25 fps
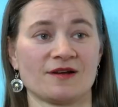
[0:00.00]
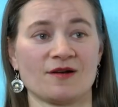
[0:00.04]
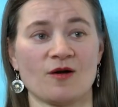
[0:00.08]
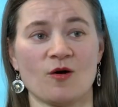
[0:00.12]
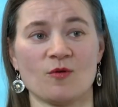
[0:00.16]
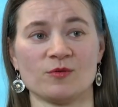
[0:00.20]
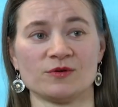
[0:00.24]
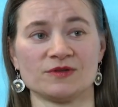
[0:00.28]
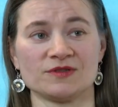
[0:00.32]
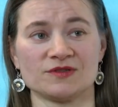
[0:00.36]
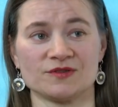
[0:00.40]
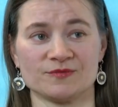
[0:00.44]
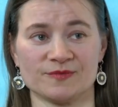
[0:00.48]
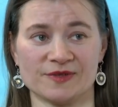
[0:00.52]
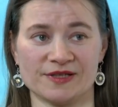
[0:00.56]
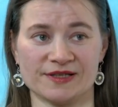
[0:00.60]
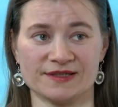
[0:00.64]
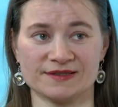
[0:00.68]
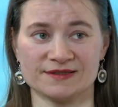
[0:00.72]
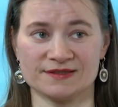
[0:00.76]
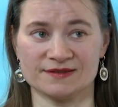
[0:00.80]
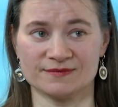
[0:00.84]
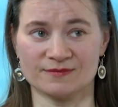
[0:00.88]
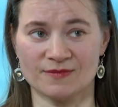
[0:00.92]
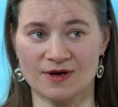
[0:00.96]
glaube ich, zum
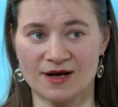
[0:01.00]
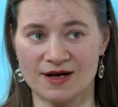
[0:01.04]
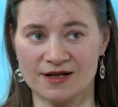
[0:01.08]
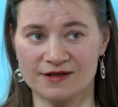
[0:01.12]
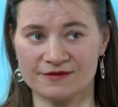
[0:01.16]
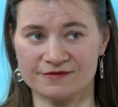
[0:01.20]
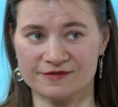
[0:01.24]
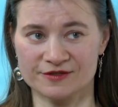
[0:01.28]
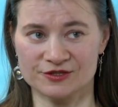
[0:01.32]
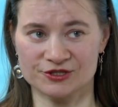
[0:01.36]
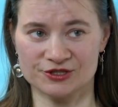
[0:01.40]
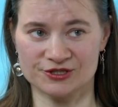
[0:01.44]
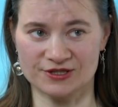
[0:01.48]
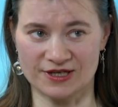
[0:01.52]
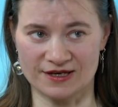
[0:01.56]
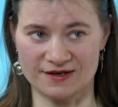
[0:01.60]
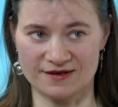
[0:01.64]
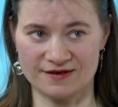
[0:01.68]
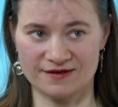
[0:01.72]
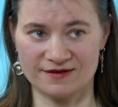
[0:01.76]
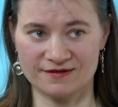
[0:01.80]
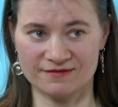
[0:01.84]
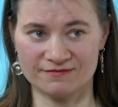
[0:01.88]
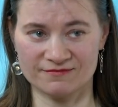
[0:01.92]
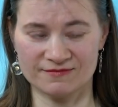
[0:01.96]
ersten Mal
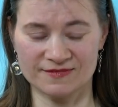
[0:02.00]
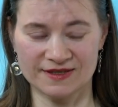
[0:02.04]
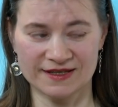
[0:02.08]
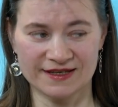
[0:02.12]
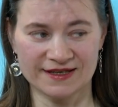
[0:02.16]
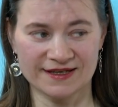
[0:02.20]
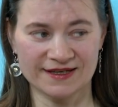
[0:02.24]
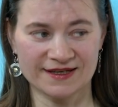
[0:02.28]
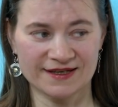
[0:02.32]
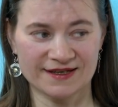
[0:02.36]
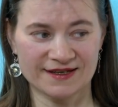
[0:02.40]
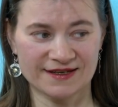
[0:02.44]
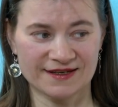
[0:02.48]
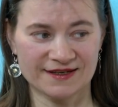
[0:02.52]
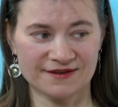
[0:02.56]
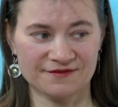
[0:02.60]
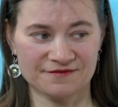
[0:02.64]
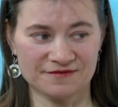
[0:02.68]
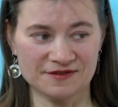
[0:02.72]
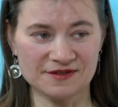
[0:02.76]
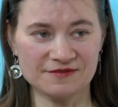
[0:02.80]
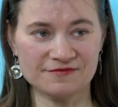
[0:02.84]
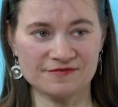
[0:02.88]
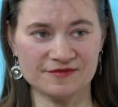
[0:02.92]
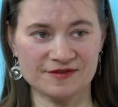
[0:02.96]
verstanden,
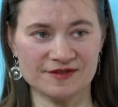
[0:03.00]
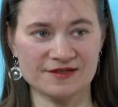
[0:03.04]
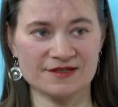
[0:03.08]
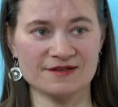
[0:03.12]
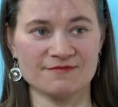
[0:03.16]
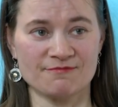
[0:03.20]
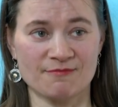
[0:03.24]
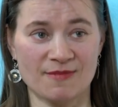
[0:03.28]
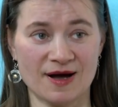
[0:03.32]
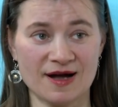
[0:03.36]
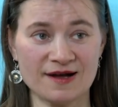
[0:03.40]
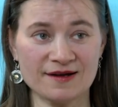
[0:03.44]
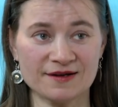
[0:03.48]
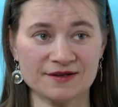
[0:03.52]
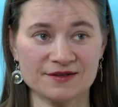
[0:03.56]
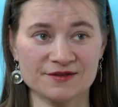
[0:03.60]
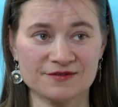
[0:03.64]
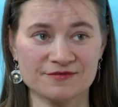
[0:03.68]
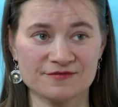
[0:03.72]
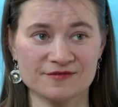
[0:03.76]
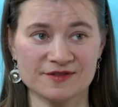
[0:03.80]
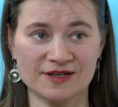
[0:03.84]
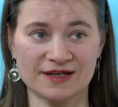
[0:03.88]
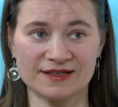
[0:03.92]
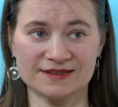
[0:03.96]
wie viel
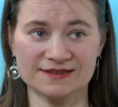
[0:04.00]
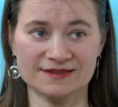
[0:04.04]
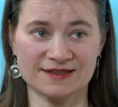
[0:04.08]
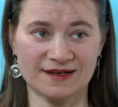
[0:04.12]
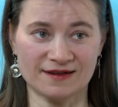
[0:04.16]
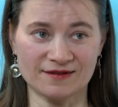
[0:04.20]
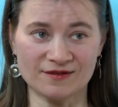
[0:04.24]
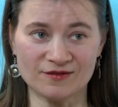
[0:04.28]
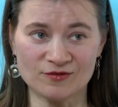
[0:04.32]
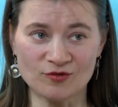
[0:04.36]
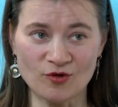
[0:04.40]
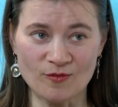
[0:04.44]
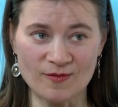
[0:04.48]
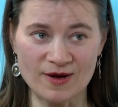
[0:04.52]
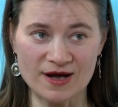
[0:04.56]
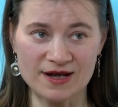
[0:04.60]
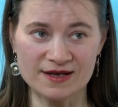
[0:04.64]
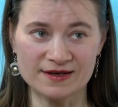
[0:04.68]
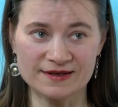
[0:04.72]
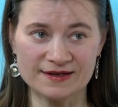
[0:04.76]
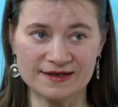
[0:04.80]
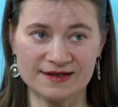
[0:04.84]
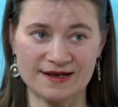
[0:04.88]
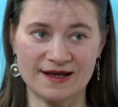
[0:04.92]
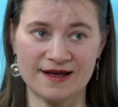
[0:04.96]
Macht wir als ganz
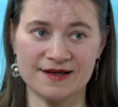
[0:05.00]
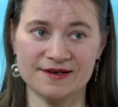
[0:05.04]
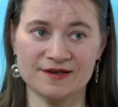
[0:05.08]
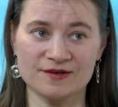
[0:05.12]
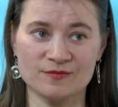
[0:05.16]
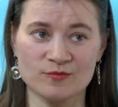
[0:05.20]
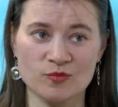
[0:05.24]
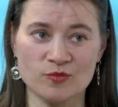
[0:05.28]
normale kleine